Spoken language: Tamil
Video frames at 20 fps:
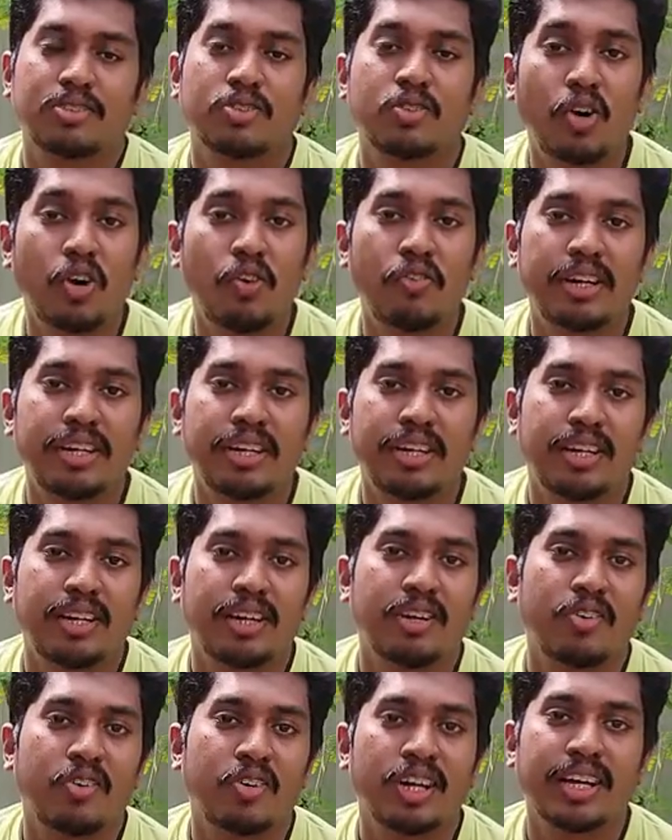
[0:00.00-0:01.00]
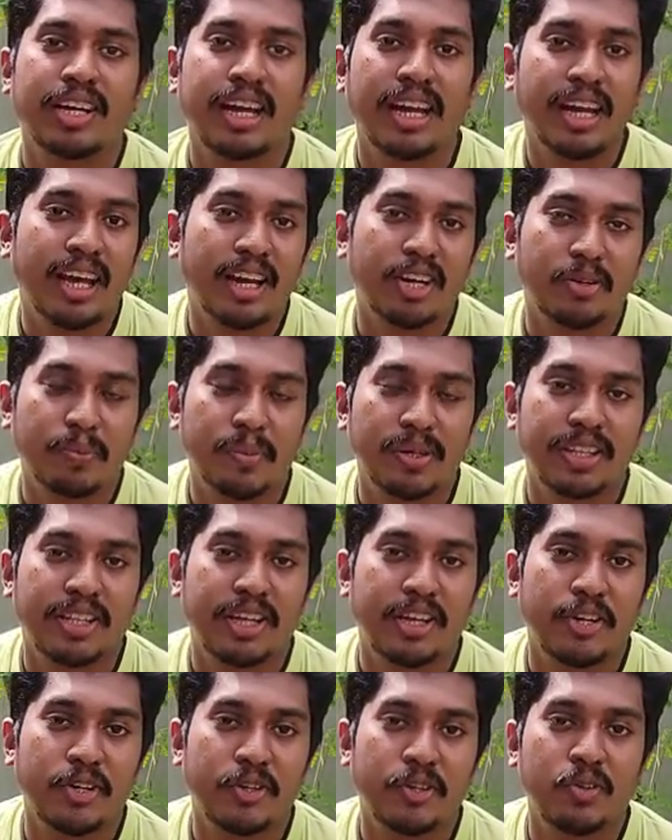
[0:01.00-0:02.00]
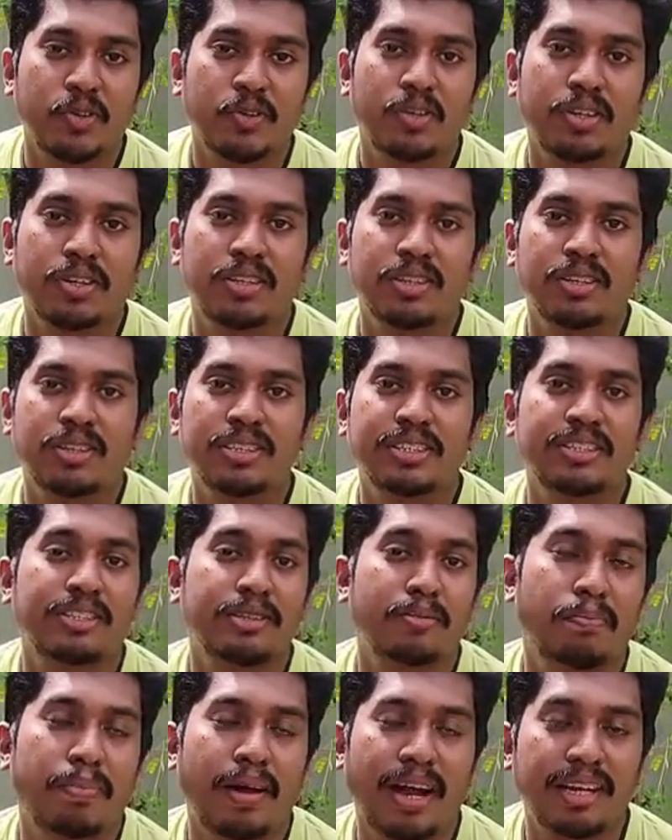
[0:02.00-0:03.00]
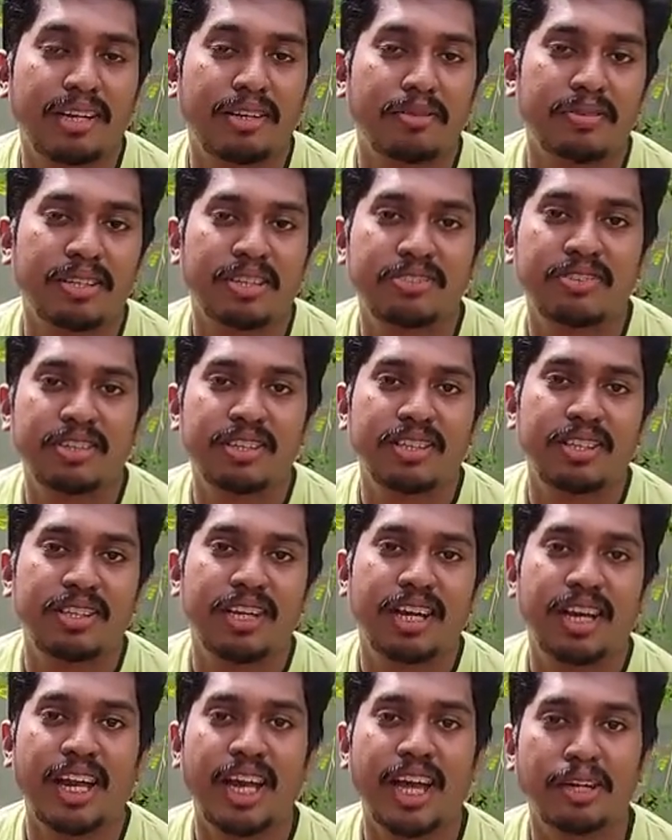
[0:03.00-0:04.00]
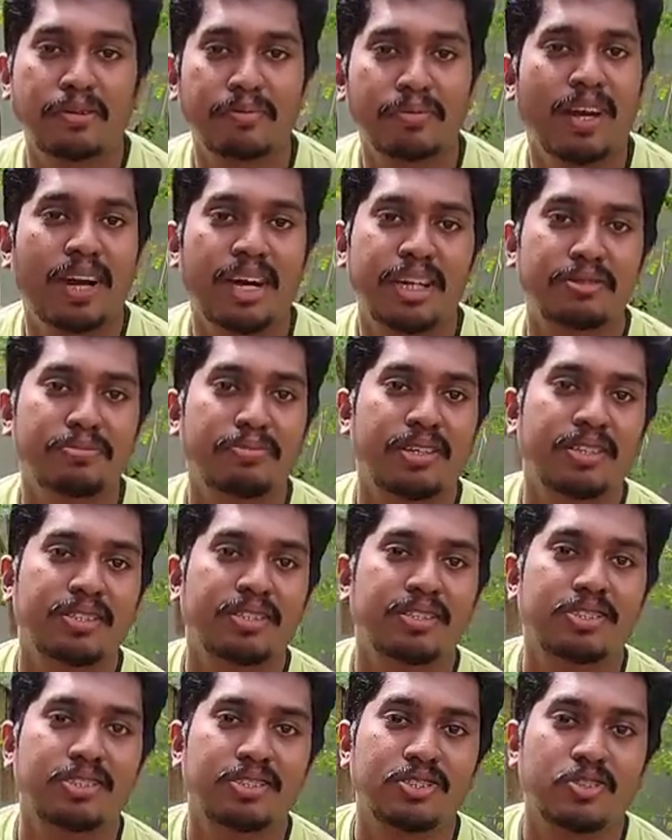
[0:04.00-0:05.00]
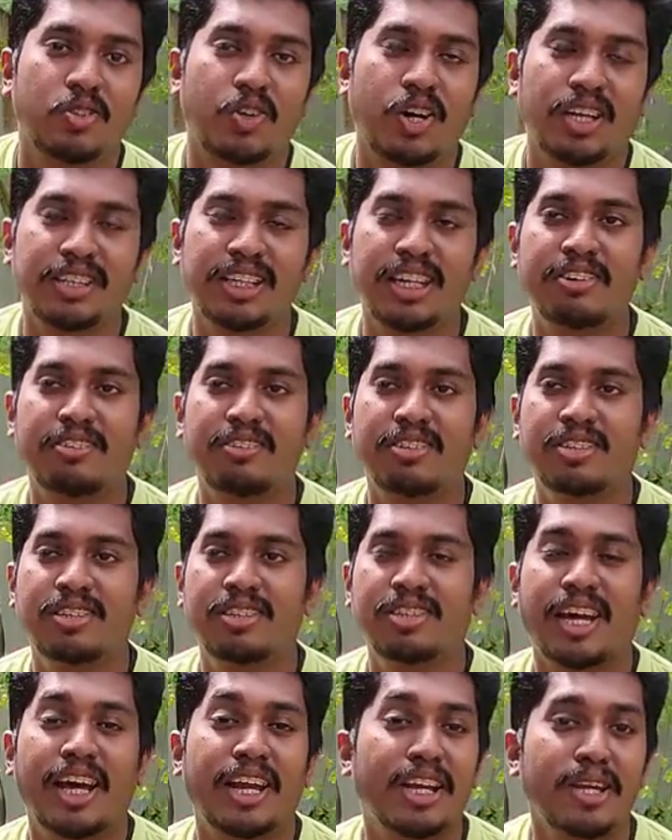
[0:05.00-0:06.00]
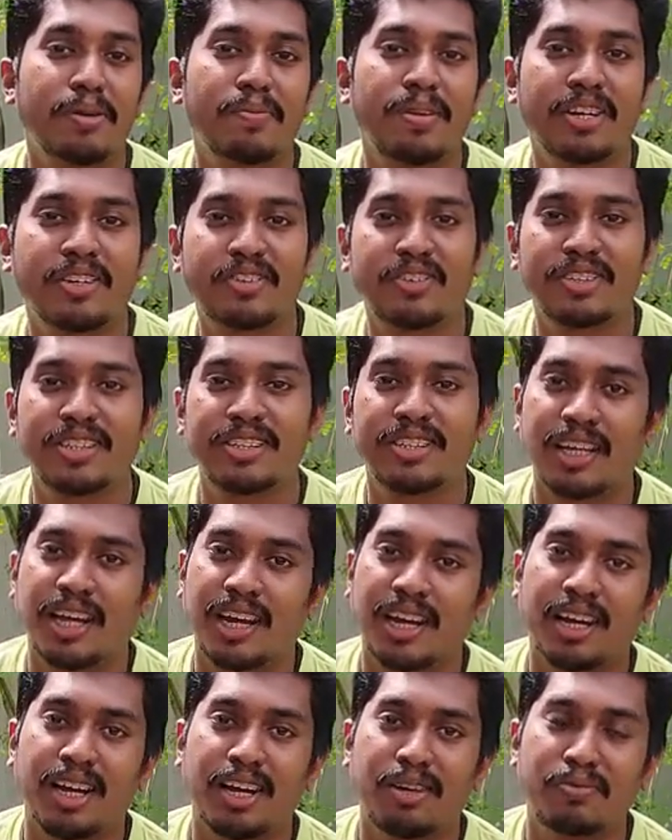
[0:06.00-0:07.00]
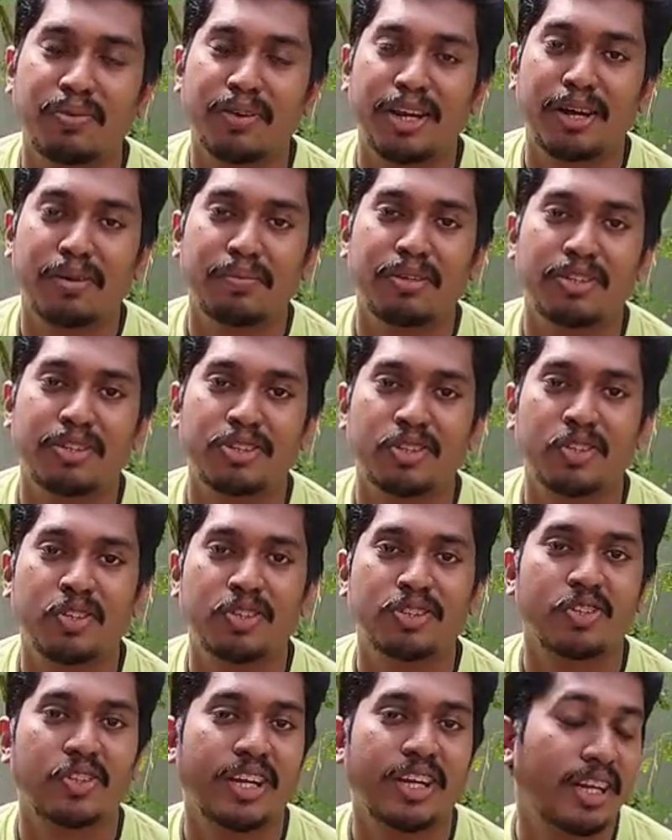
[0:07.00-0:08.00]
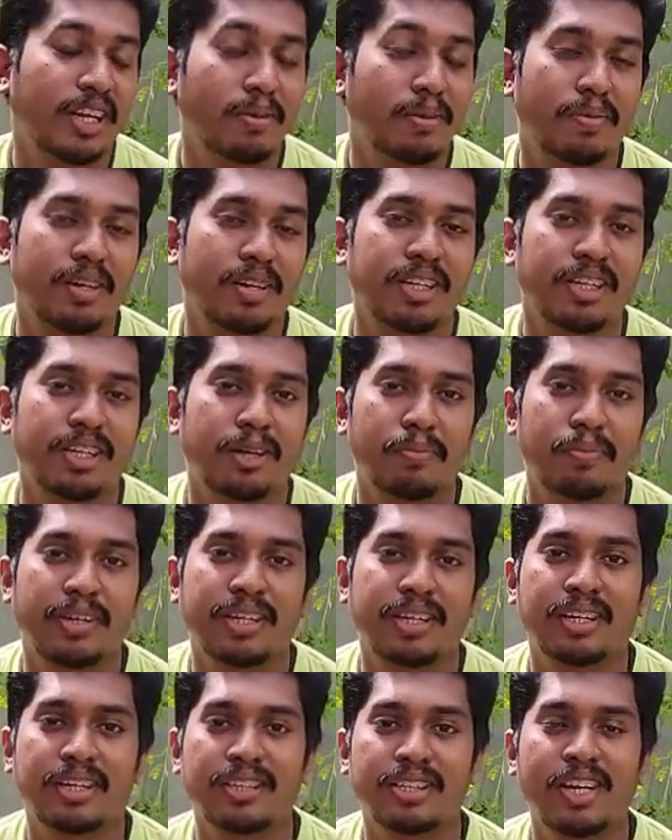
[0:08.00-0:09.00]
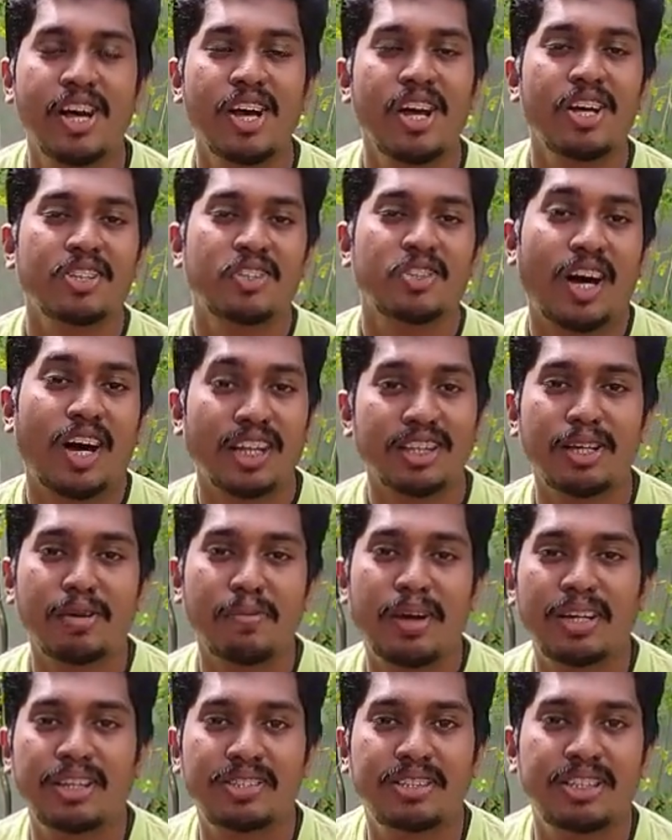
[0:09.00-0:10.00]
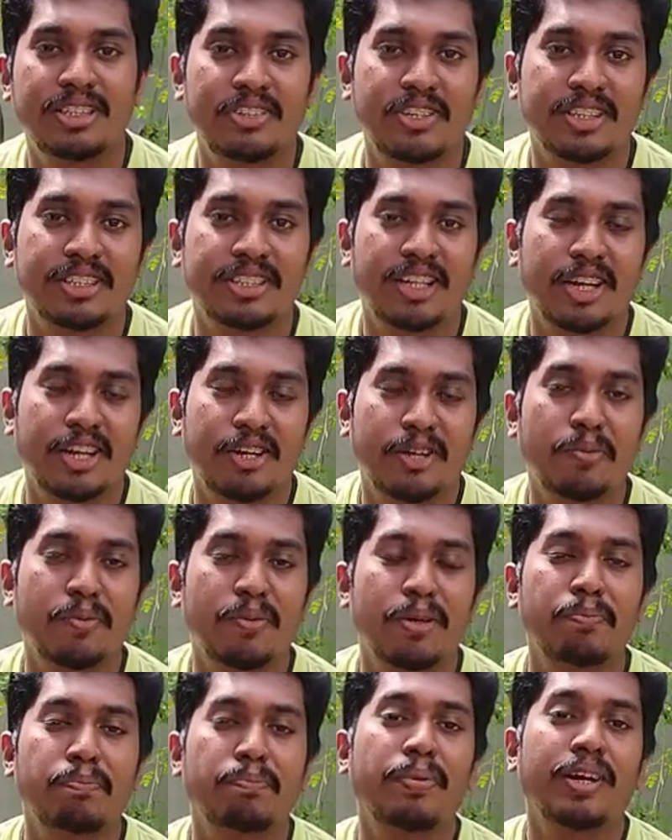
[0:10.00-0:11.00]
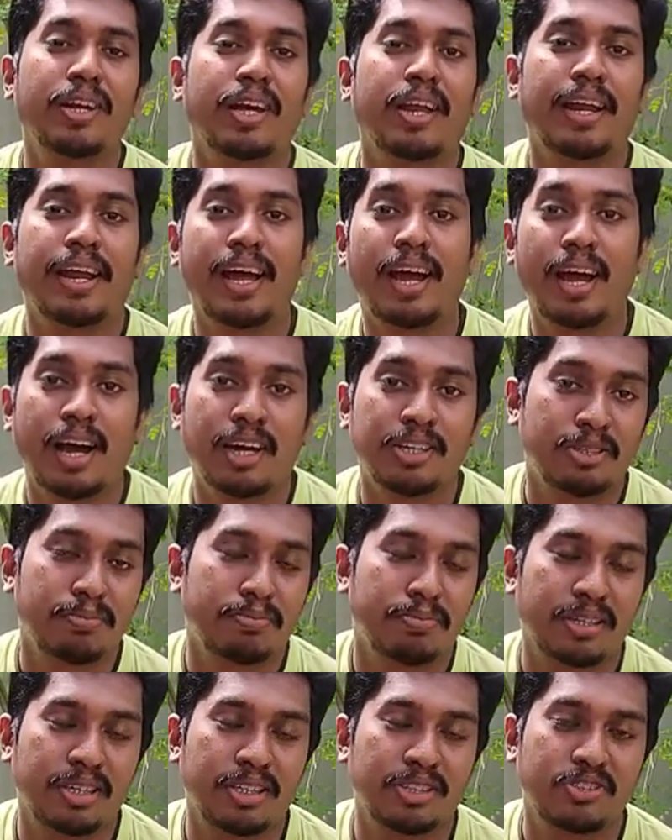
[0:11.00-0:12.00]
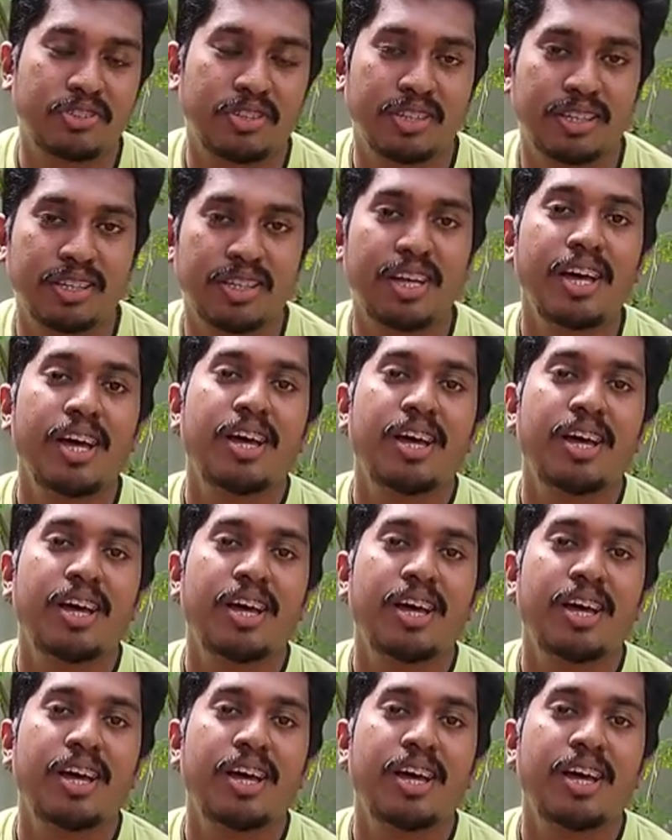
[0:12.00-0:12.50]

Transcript: கோவிட் உங்களுக்கு எல்லாருக்குமே தெரியும் ஒரு ரீசெண்ட் பேண்டமிக் வந்து எல்லாரையுமே ஆட்டி படைச்சிது ஸோ அதில் வந்து நிறைய பேருக்கு வந்து தலைகால் புரியாமல் இருந்தோம் ஸோ என்ன பண்ணுறது அப்படிங்கிறது ஸோ அந்த மாதிரி சுச்சுவேஷன்லேயும் இப்போ நிறைய ஆண்டர்பிரினர்ஸ் வந்து